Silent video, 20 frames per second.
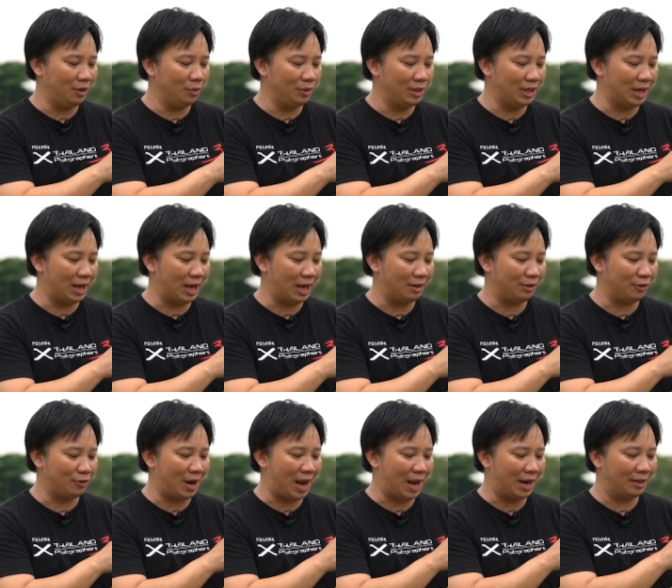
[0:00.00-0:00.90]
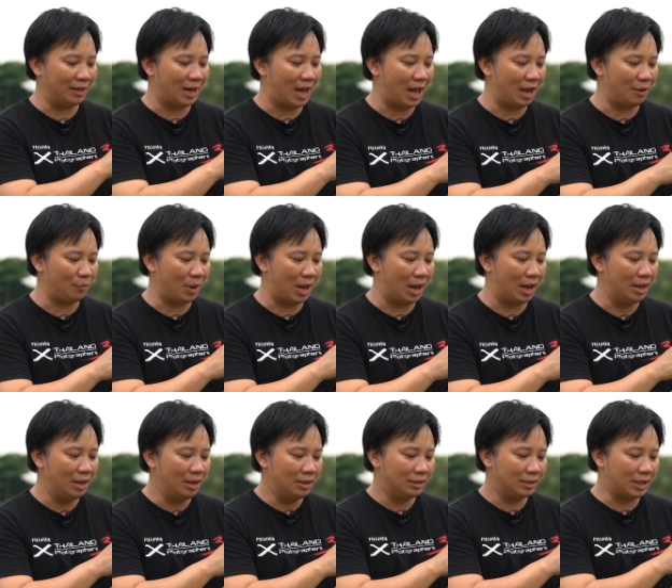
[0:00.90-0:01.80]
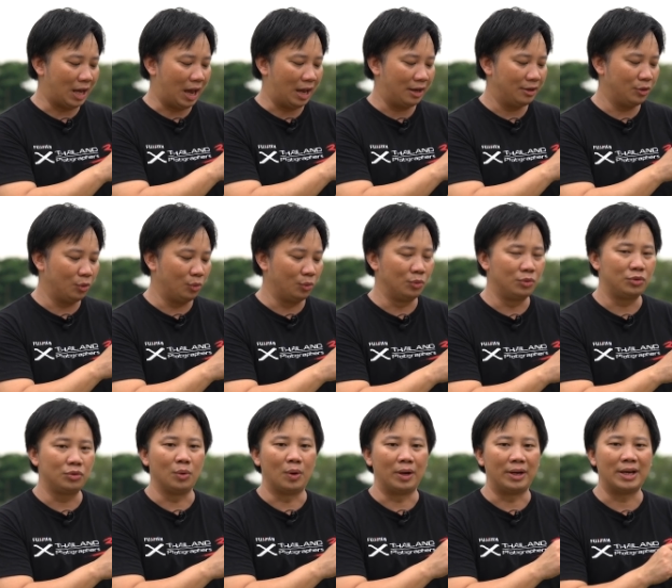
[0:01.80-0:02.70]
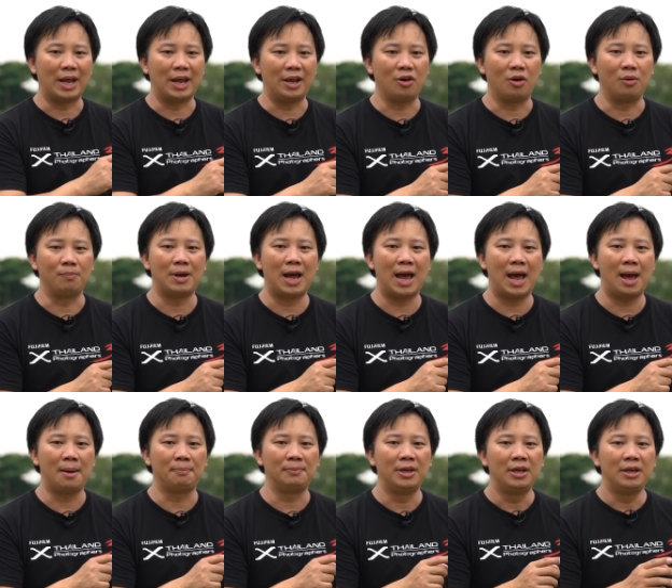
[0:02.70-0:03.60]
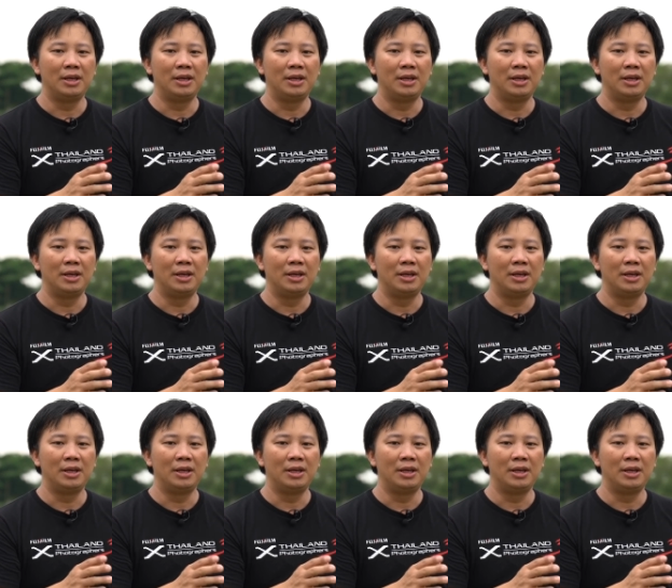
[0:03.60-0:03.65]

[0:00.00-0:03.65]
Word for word: นิ้วเนี่ยนะฮะ drag ได้ว่าจะดูส่วนไหนของภาพ